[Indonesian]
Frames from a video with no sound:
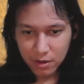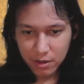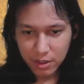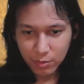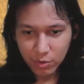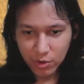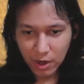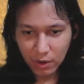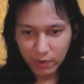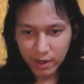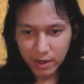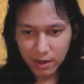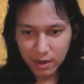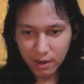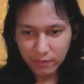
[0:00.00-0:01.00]
Dibuka WR
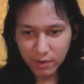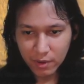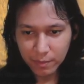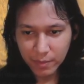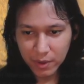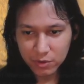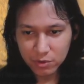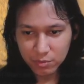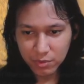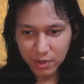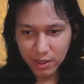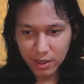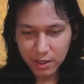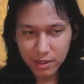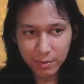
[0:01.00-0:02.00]
eh, level 4 untuk
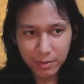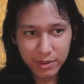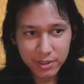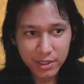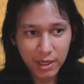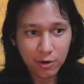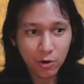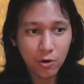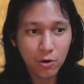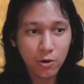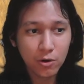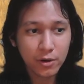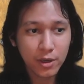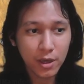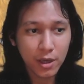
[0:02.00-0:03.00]
melihat hadiah penelitian.
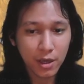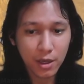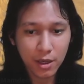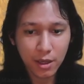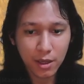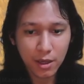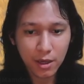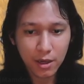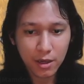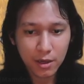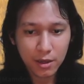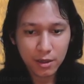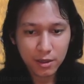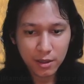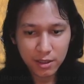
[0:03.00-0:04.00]
Oke ya.
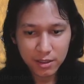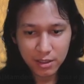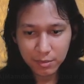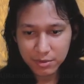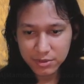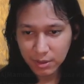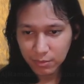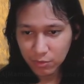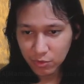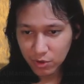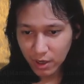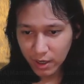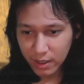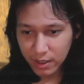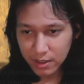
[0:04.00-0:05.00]
Kita bisa
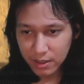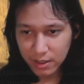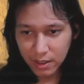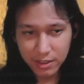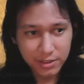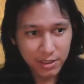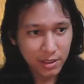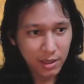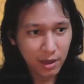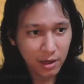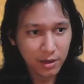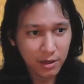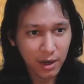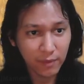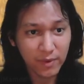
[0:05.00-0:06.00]
buka ini guys ya.
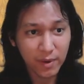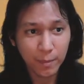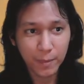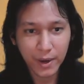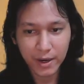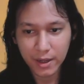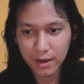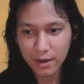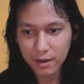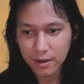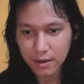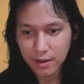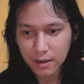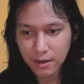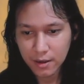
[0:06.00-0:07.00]
Level 4 ya.
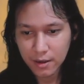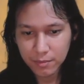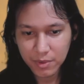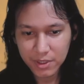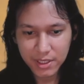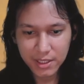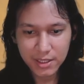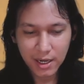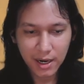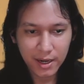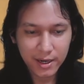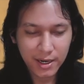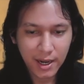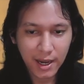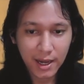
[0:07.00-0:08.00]
Berarti kita
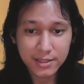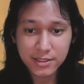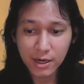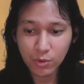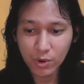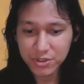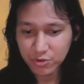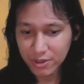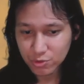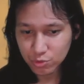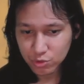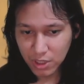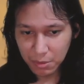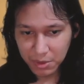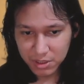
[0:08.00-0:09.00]
kelarin aja quest-quest
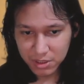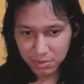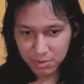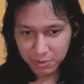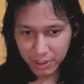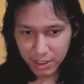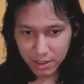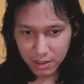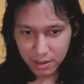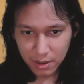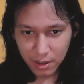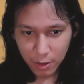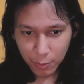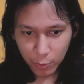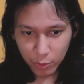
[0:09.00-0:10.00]
utama temen ya.
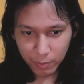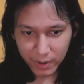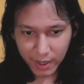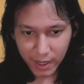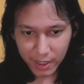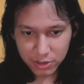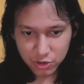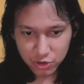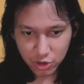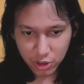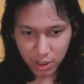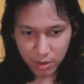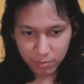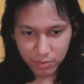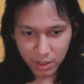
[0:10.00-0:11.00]
Urban
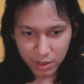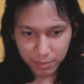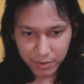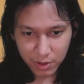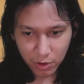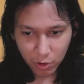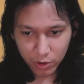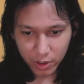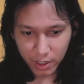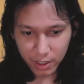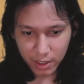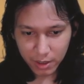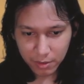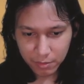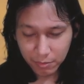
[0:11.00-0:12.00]
Extreme, berani pergi. Oke,
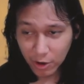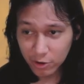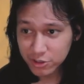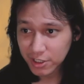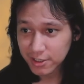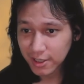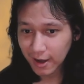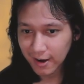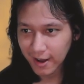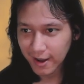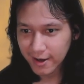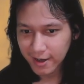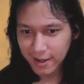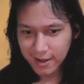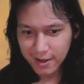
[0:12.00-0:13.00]
ini harus kita
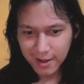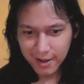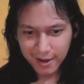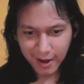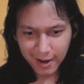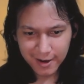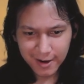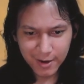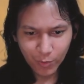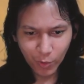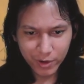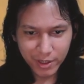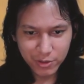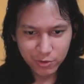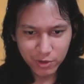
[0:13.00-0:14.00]
kelarin ya. Karena
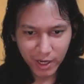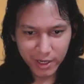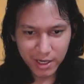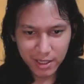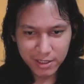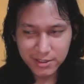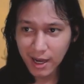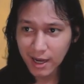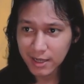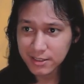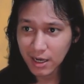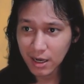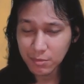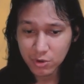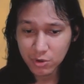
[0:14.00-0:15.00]
rewardnya juga ini
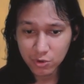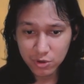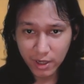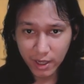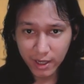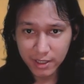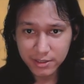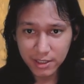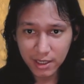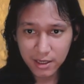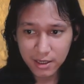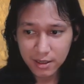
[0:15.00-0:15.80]
sangat-sangat berguna ya guys ya.